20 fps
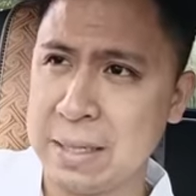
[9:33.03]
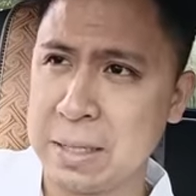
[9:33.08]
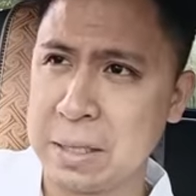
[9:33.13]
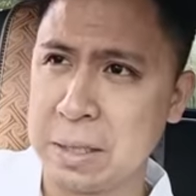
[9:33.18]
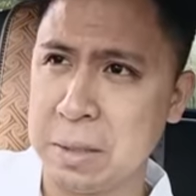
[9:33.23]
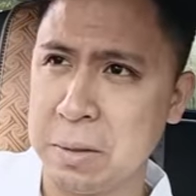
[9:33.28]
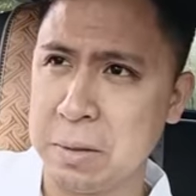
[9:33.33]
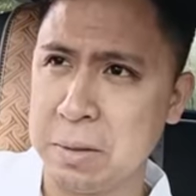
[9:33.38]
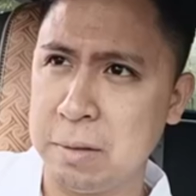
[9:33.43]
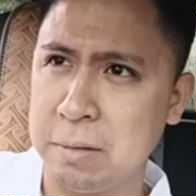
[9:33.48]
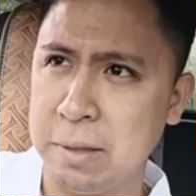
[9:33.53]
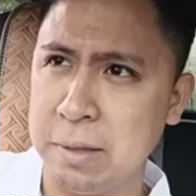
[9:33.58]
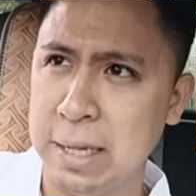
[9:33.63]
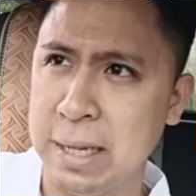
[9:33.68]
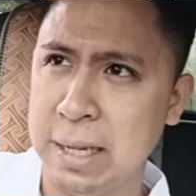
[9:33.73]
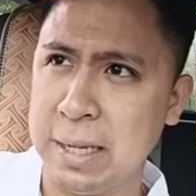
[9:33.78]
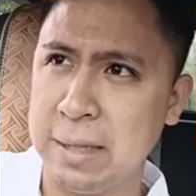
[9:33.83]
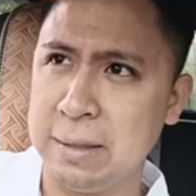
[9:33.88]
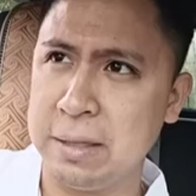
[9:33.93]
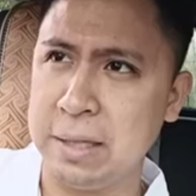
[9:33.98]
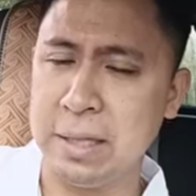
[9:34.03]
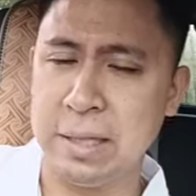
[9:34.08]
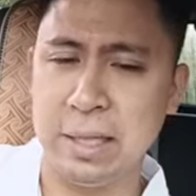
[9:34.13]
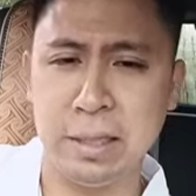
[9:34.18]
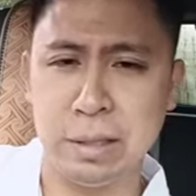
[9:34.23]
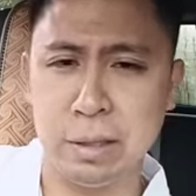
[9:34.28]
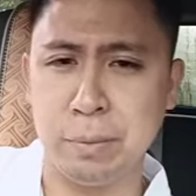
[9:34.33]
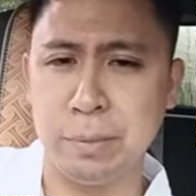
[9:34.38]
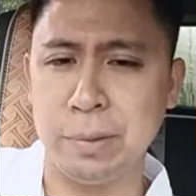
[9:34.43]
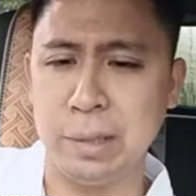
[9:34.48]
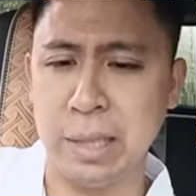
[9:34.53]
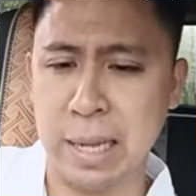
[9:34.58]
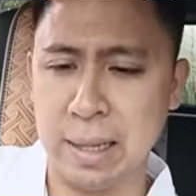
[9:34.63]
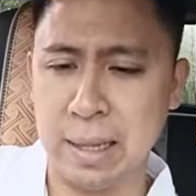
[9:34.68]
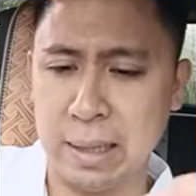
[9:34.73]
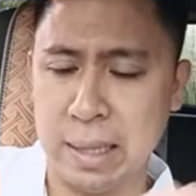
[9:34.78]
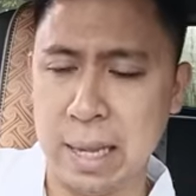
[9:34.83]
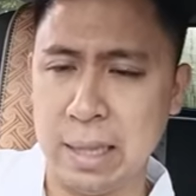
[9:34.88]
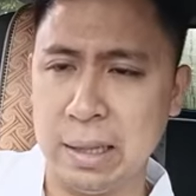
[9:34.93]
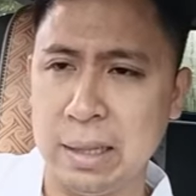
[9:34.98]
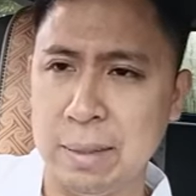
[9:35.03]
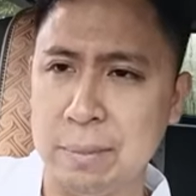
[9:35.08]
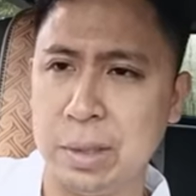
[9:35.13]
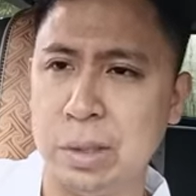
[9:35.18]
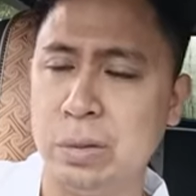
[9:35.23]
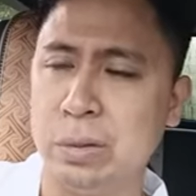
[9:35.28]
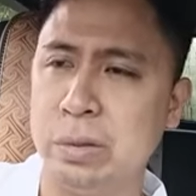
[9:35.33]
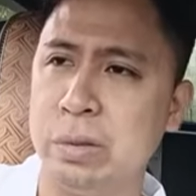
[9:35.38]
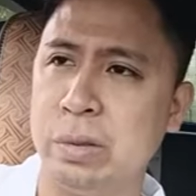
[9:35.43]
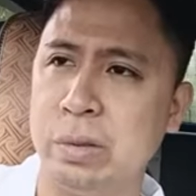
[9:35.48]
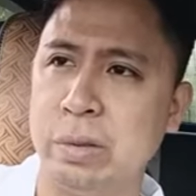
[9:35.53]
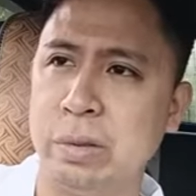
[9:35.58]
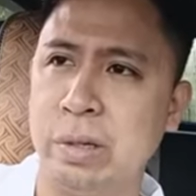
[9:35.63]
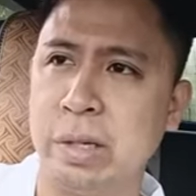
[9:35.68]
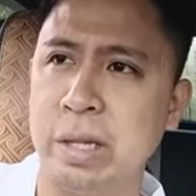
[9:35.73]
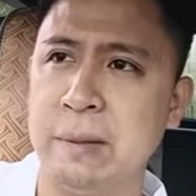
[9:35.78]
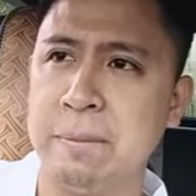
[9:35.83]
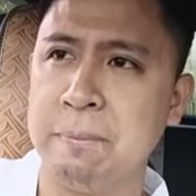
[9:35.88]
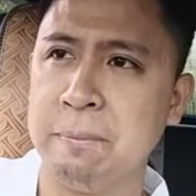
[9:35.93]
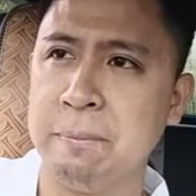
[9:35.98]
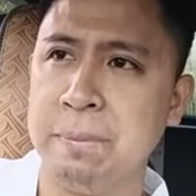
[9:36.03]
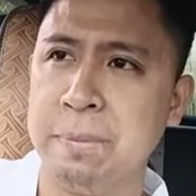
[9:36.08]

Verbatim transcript: So kung kaya dito po natin matutukoy